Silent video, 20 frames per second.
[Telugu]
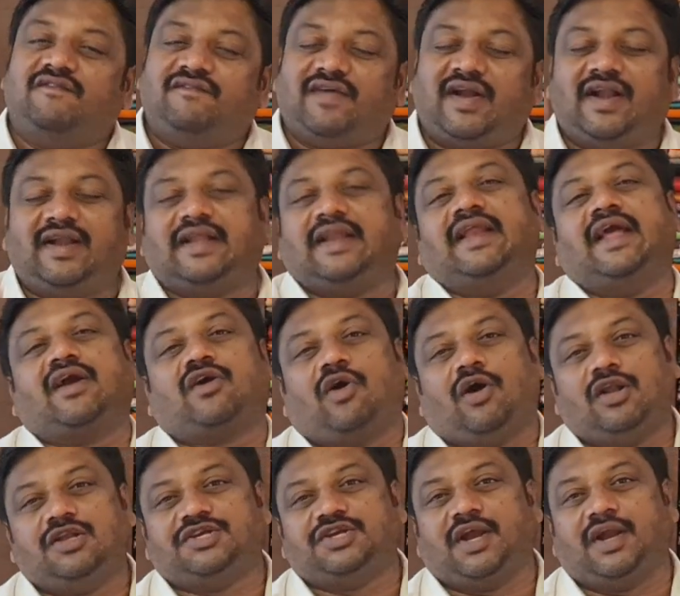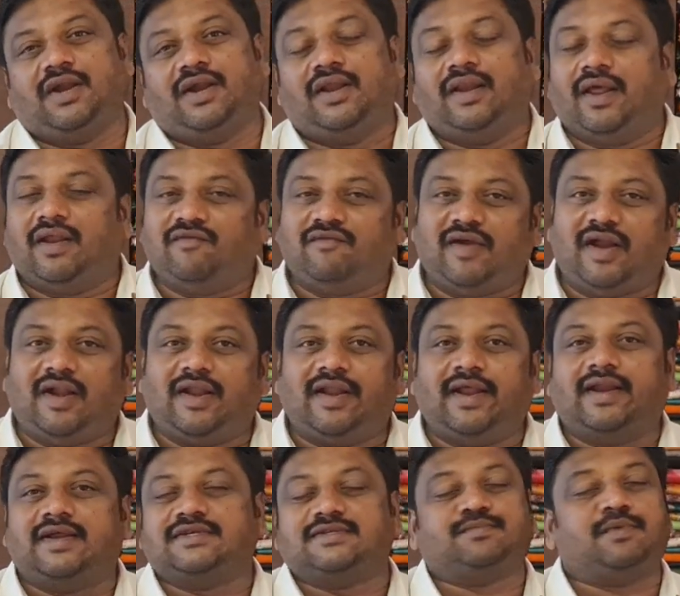వెంటనే కాల్ చేయండి నేను
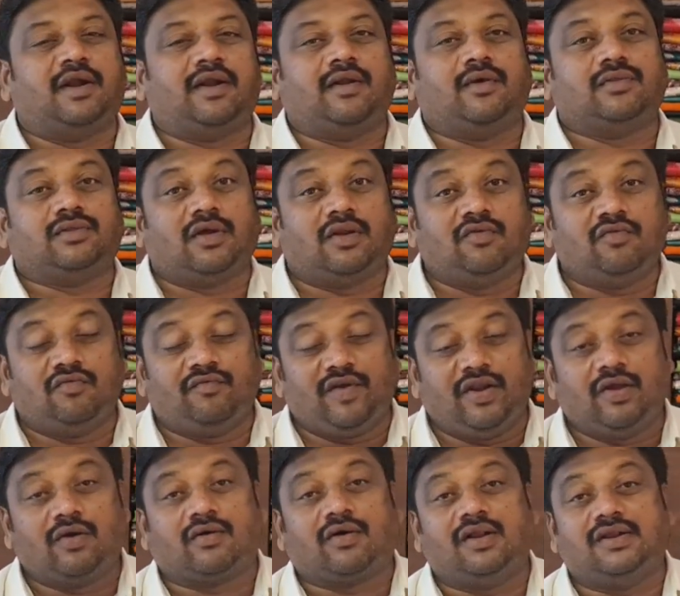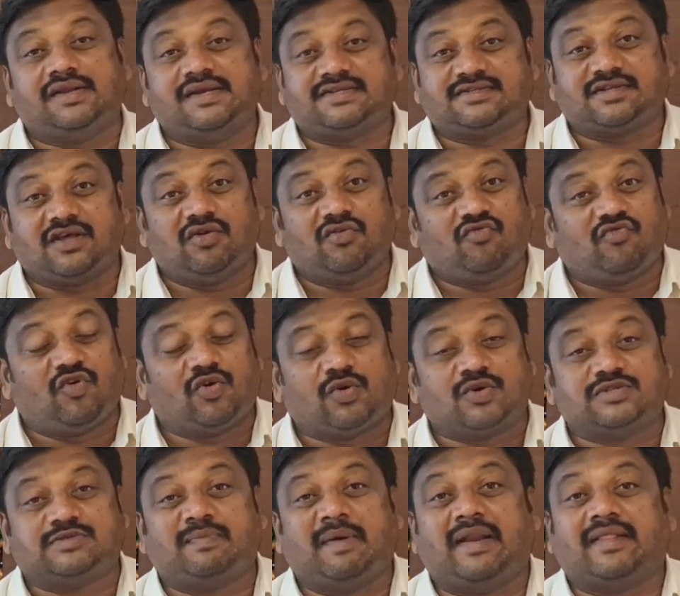వెంటనే రెస్పాండ్ అవుతాను వీడియో కాల్ చేస్తాను
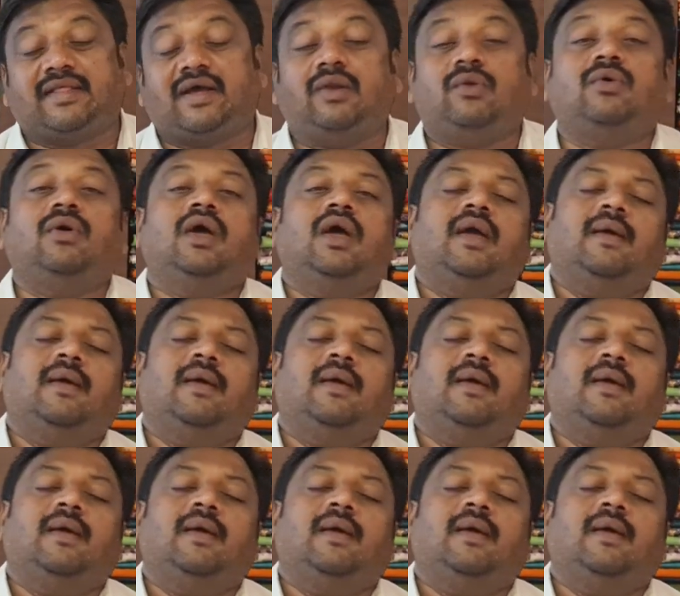ఫొటోస్ పెడతాను